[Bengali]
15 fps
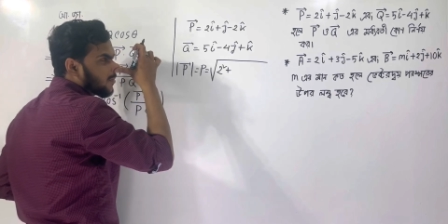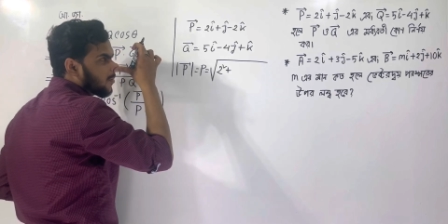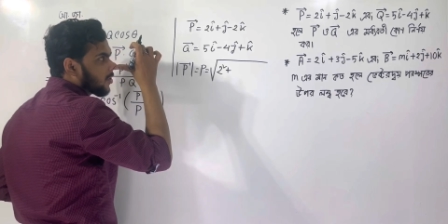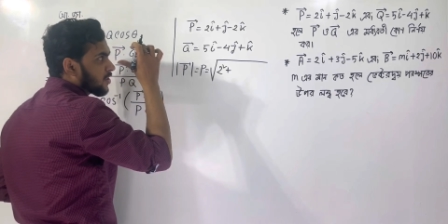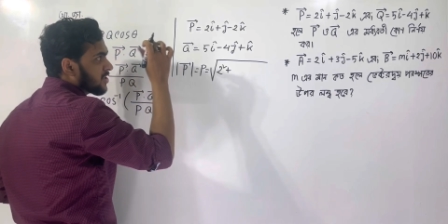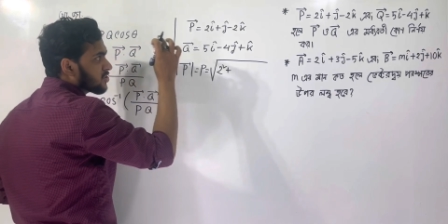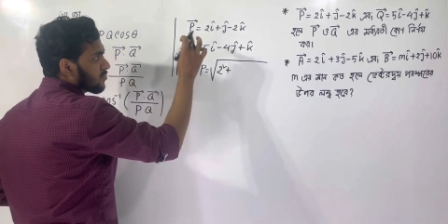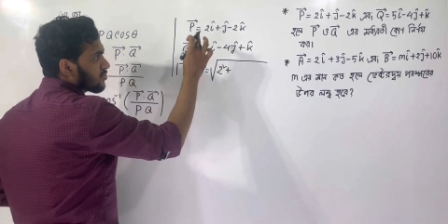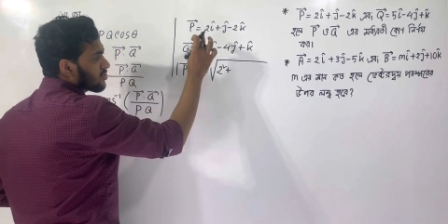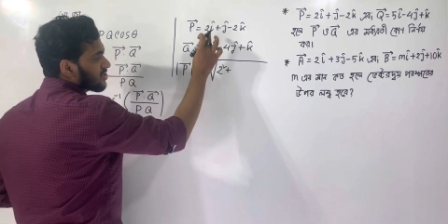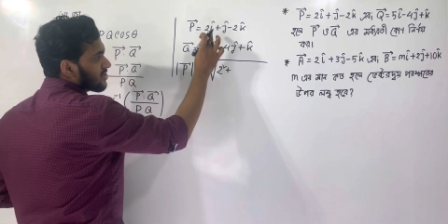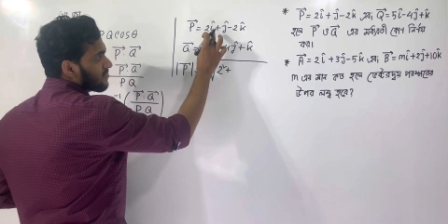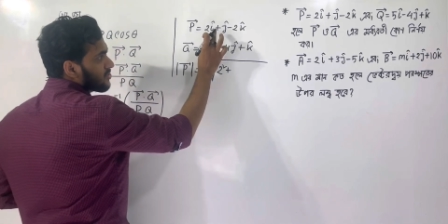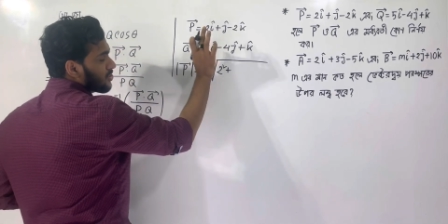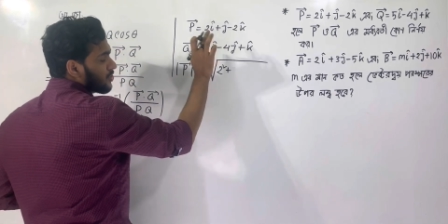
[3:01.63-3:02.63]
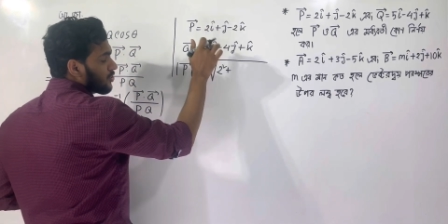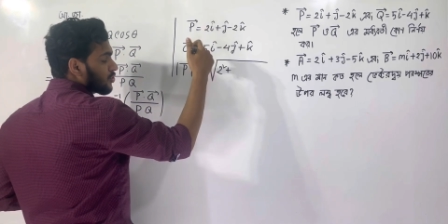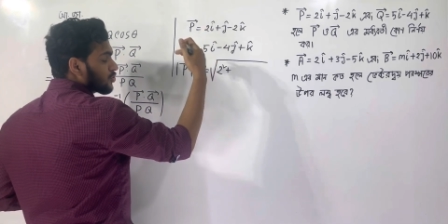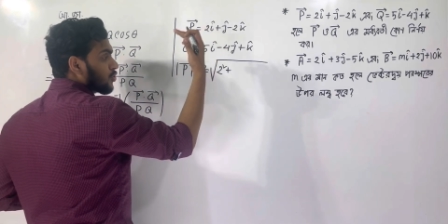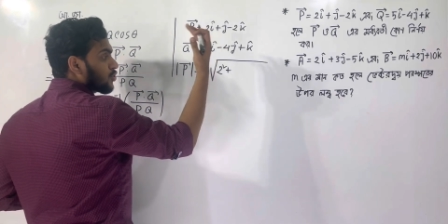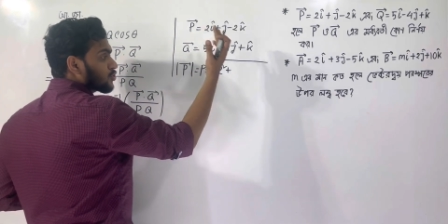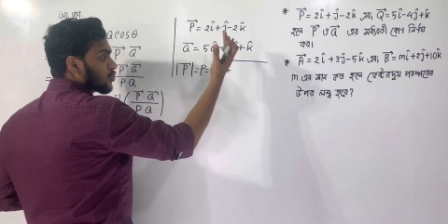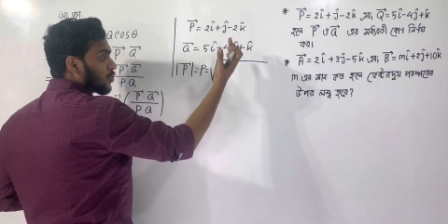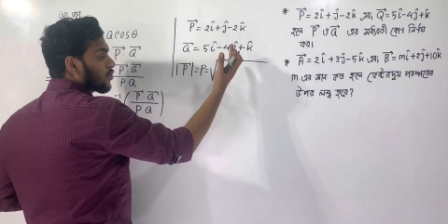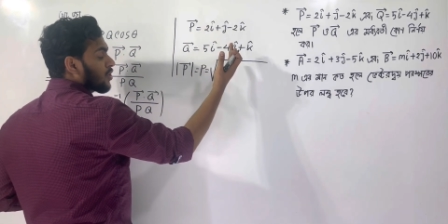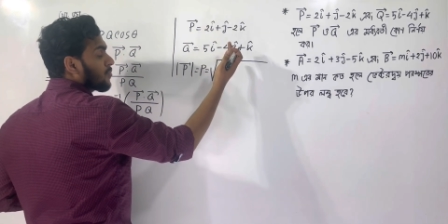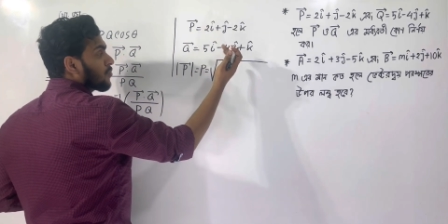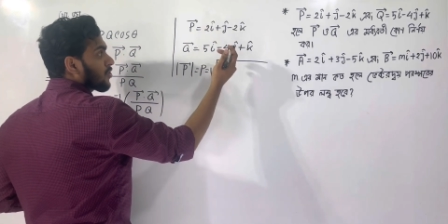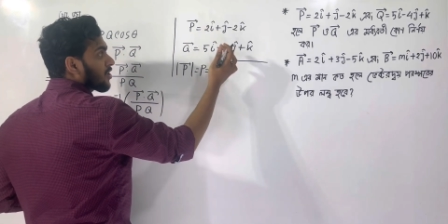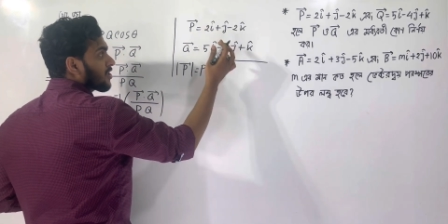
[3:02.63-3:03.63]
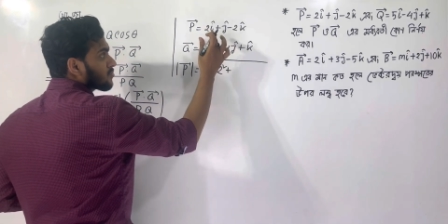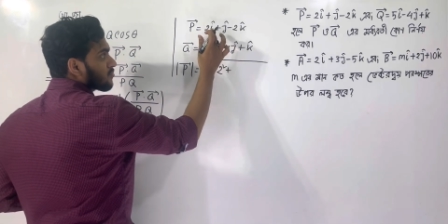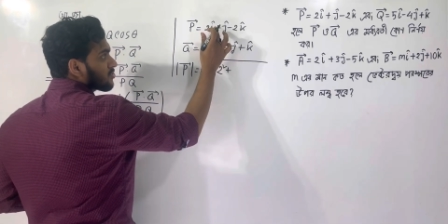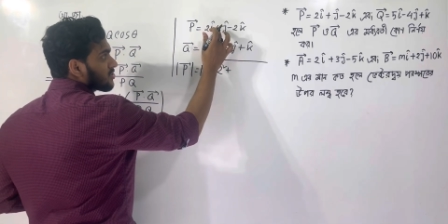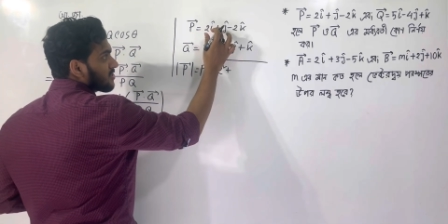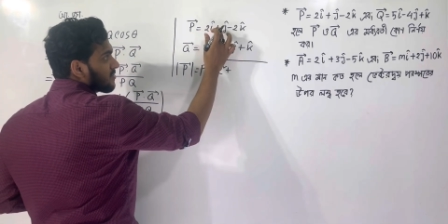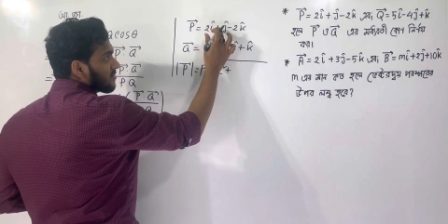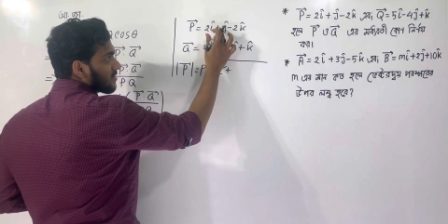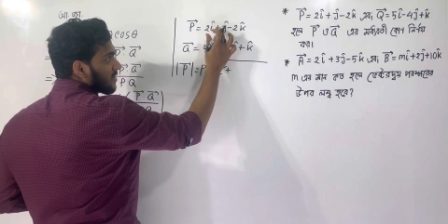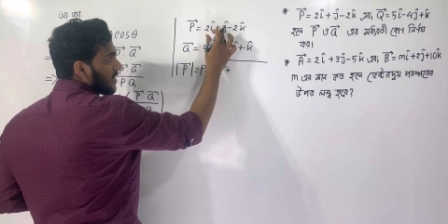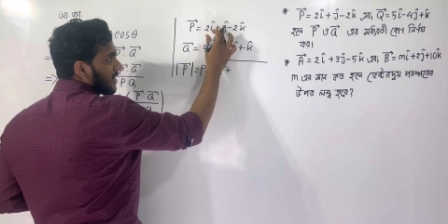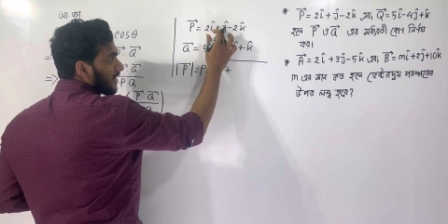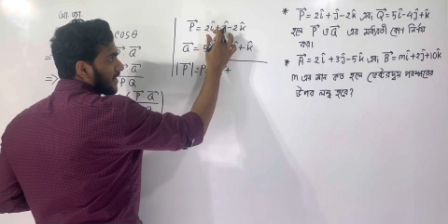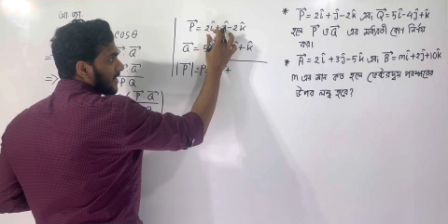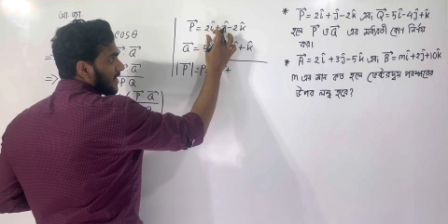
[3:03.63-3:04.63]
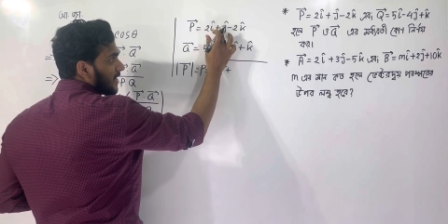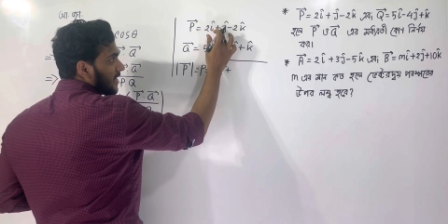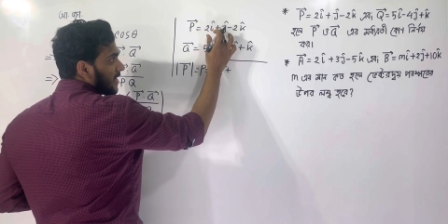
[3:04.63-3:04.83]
বর্গের সমষ্টি চিহ্ন সহ সহগুলার বর্গের সমষ্টি তাহলে এখানে